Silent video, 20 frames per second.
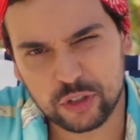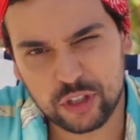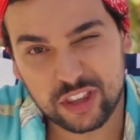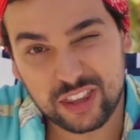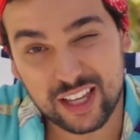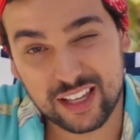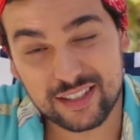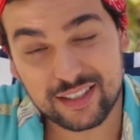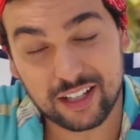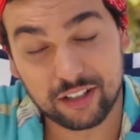muito
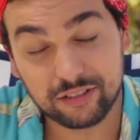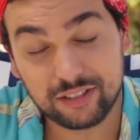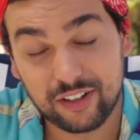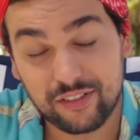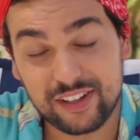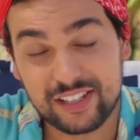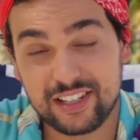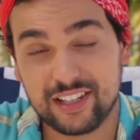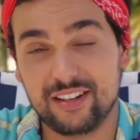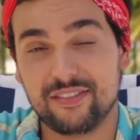tesão,
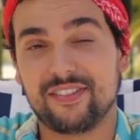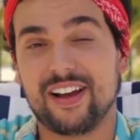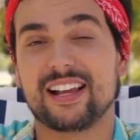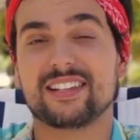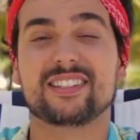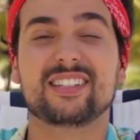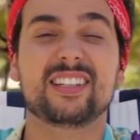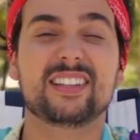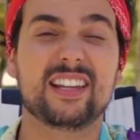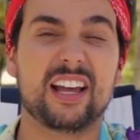talvez ele vá.
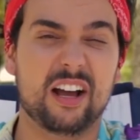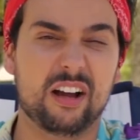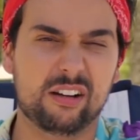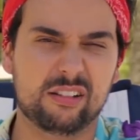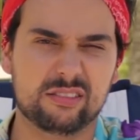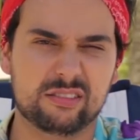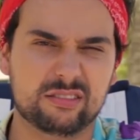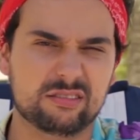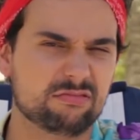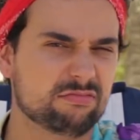Se
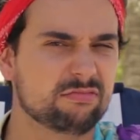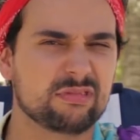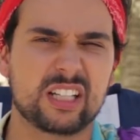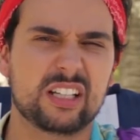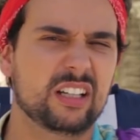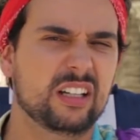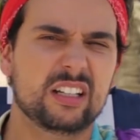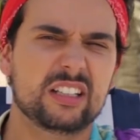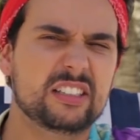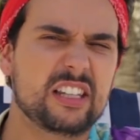não,
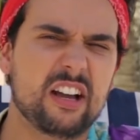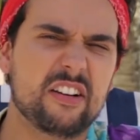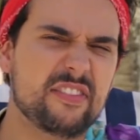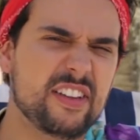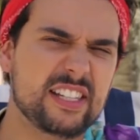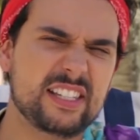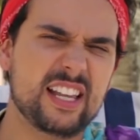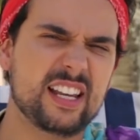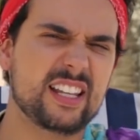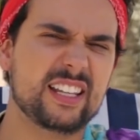
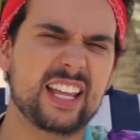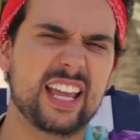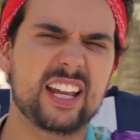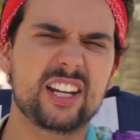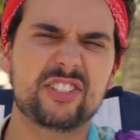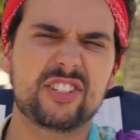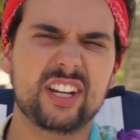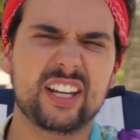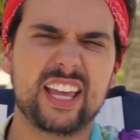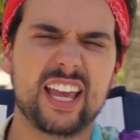Talvez ele
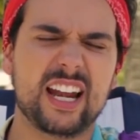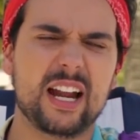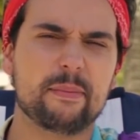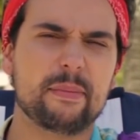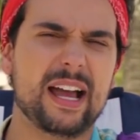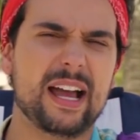nem te queira